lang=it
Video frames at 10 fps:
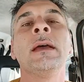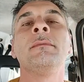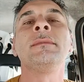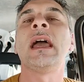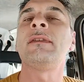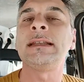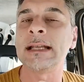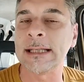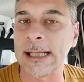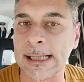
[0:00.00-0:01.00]
Mi avete
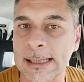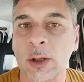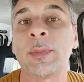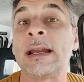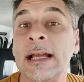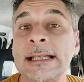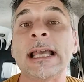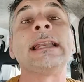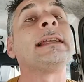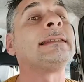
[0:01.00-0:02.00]
chiesto per la
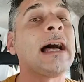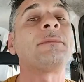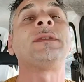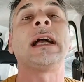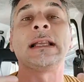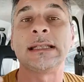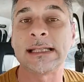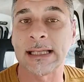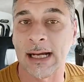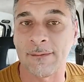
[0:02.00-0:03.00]
serie didattica a
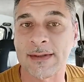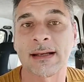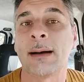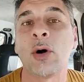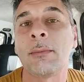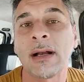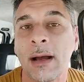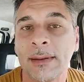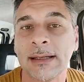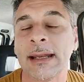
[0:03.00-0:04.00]
distanza, che mo hanno
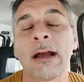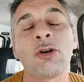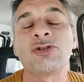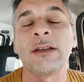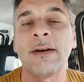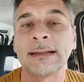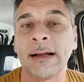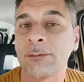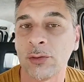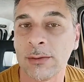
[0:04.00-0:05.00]
capito che è una cosa che va
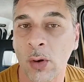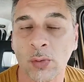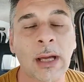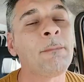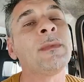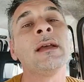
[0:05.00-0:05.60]
tanto di moda,